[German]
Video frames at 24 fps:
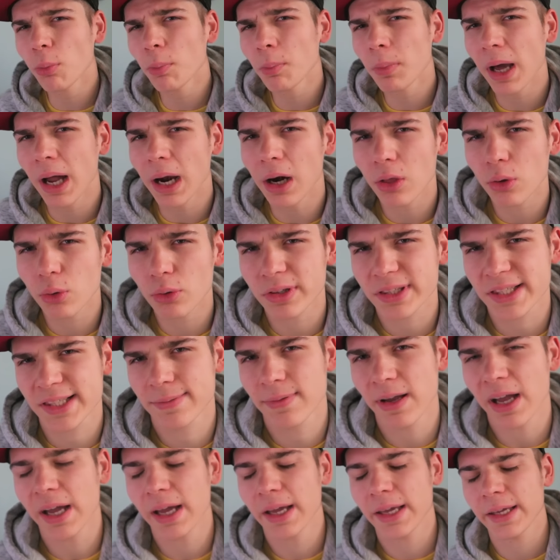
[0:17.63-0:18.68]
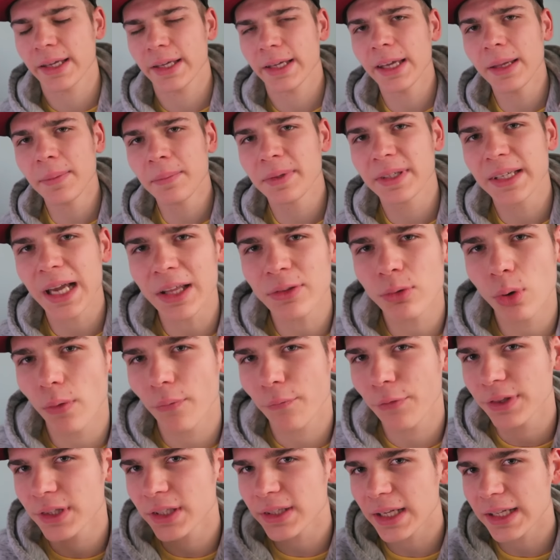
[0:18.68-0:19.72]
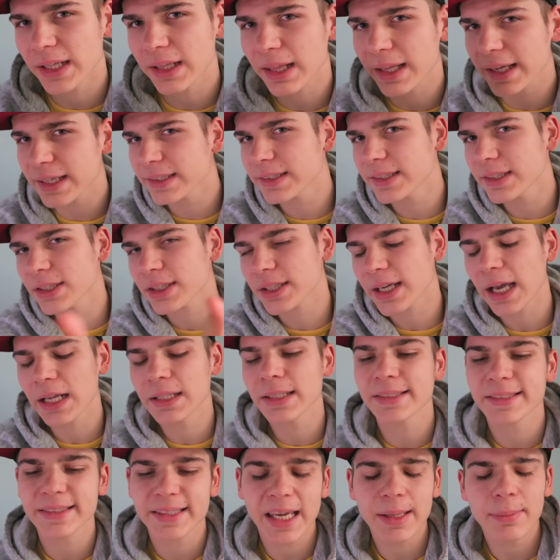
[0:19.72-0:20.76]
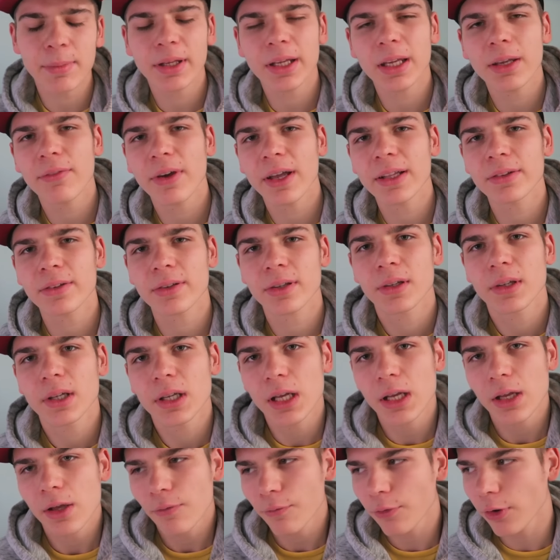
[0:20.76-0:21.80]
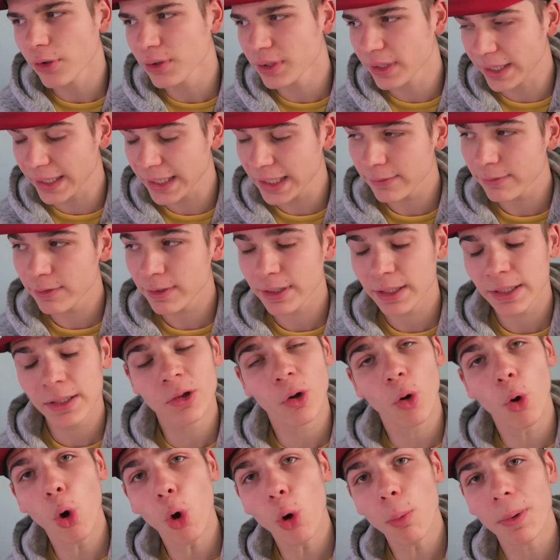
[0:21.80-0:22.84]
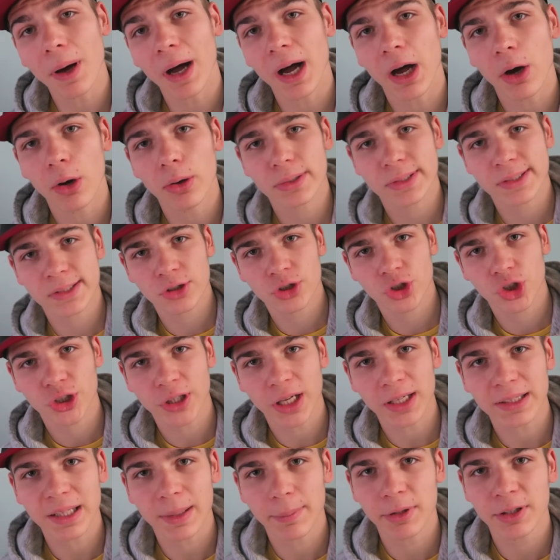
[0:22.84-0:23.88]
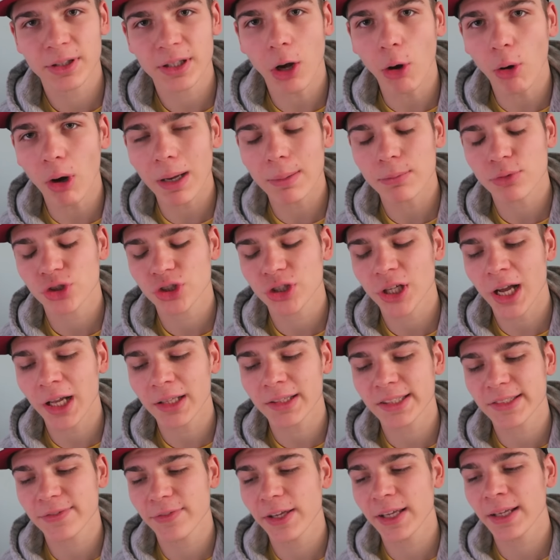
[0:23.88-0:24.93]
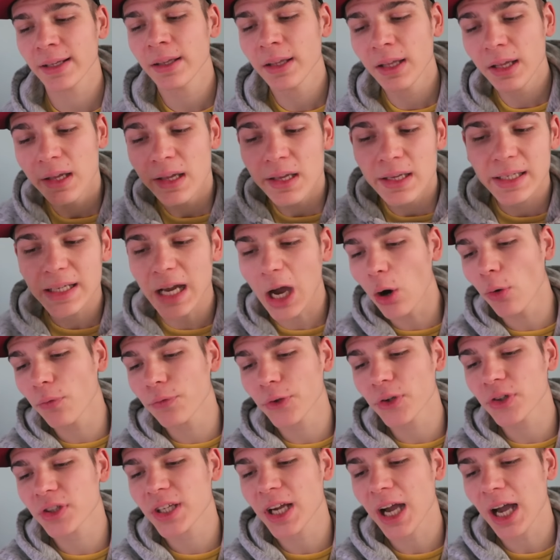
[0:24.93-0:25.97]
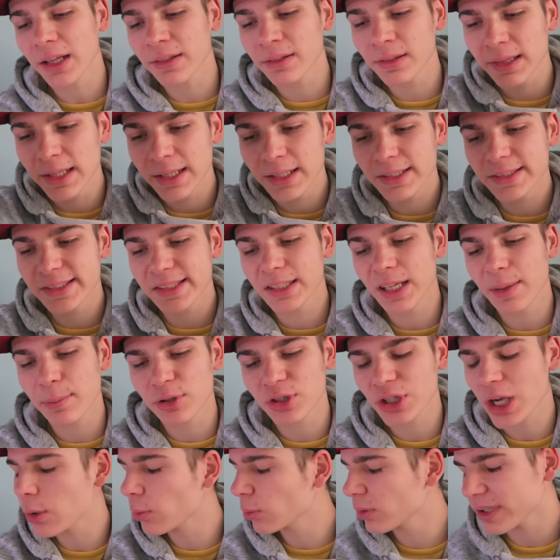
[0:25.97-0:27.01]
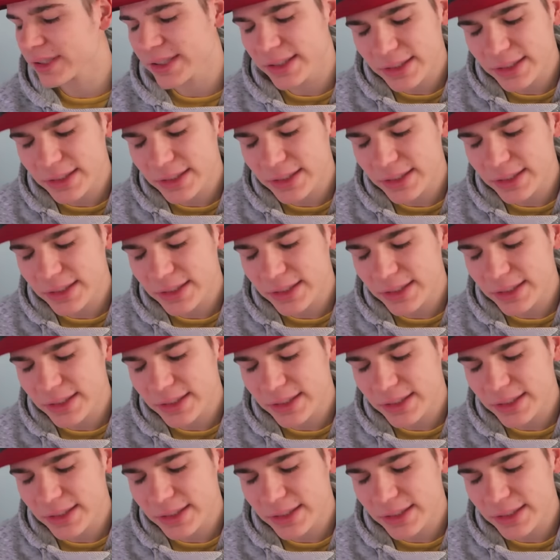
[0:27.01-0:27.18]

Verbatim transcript: Nummer 2. Im Januar findet ein richtig geiles Gaming-Event von Revi in Oberhausen statt. Da bin ich auch am Start, deswegen kauft euch Karten. Link ist in der Beschreibung,